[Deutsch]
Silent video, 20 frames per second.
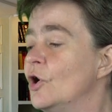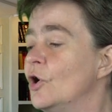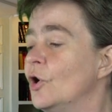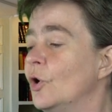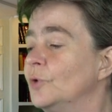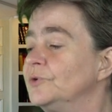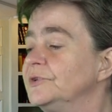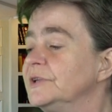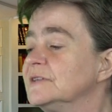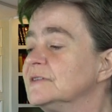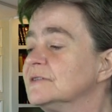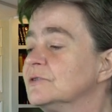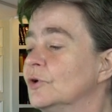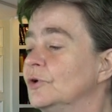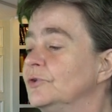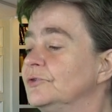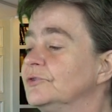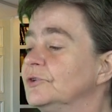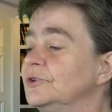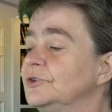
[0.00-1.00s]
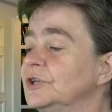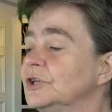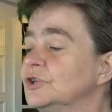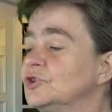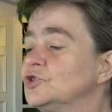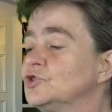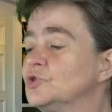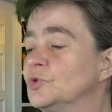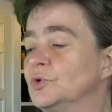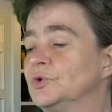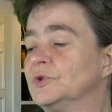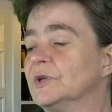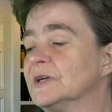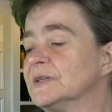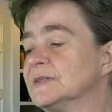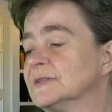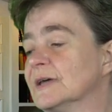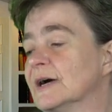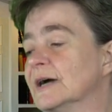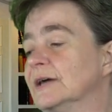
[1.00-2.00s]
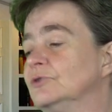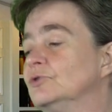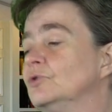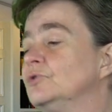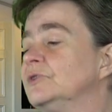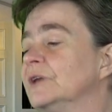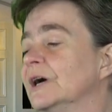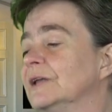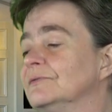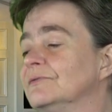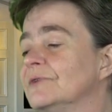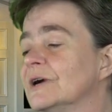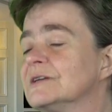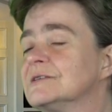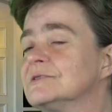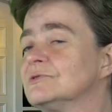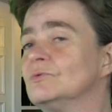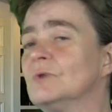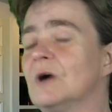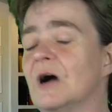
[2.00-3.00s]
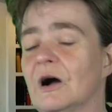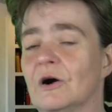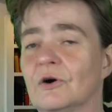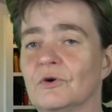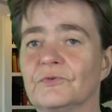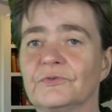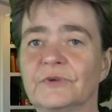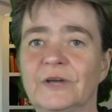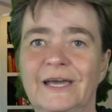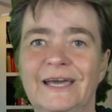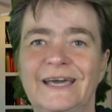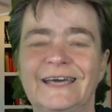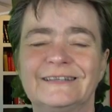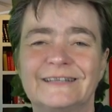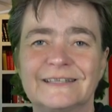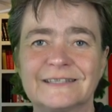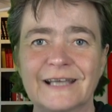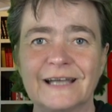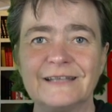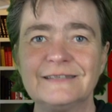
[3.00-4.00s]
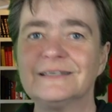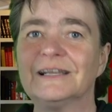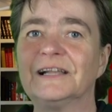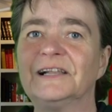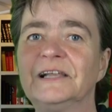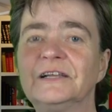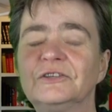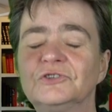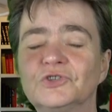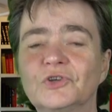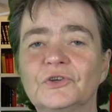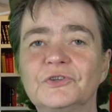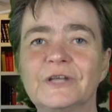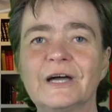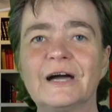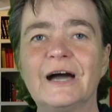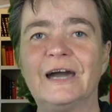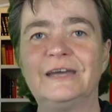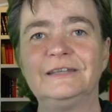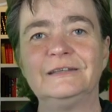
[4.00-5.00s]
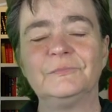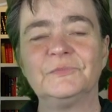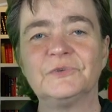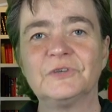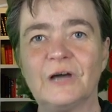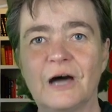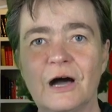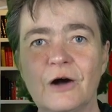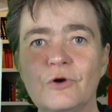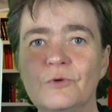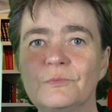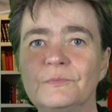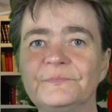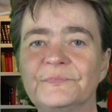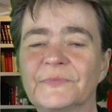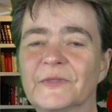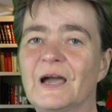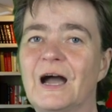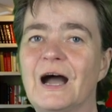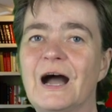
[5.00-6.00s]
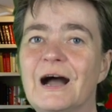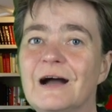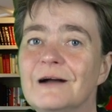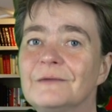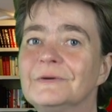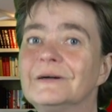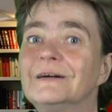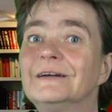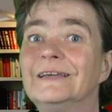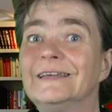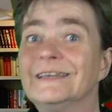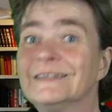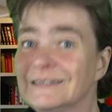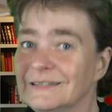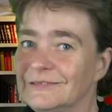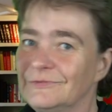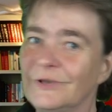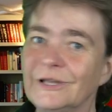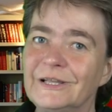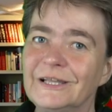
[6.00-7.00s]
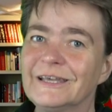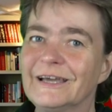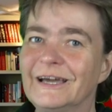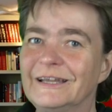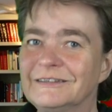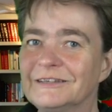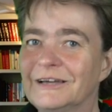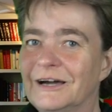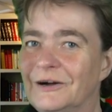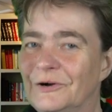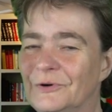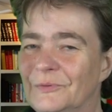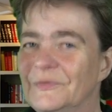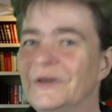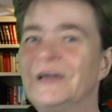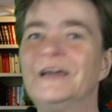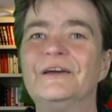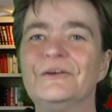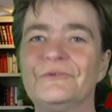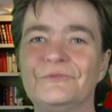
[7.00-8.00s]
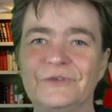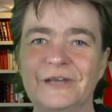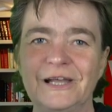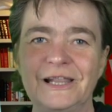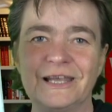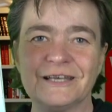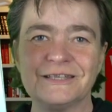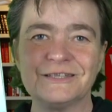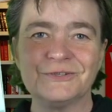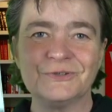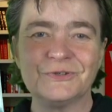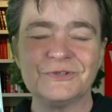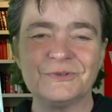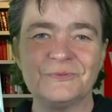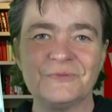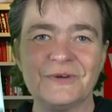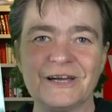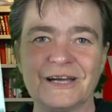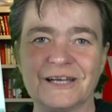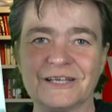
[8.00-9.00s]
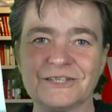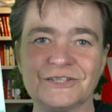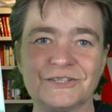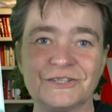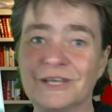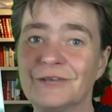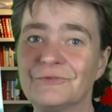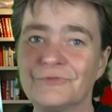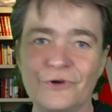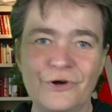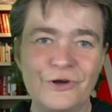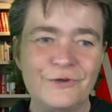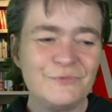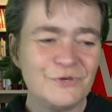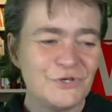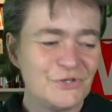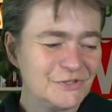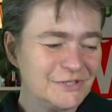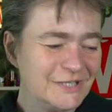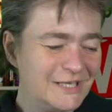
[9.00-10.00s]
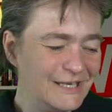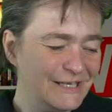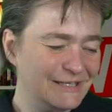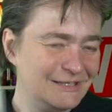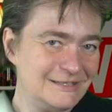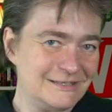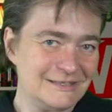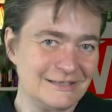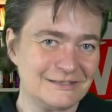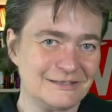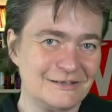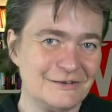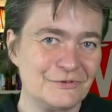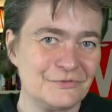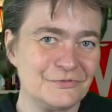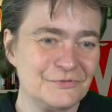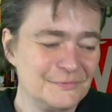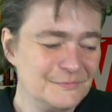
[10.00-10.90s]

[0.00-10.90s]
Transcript: Und es könnte nicht schöner sein. Und dann wachst du auf. Das Ganze klingt schon nach einem Traum, aber ist es wirklich ein Traum? Wir lassen uns überraschen. Ich freue mich schon richtig darauf.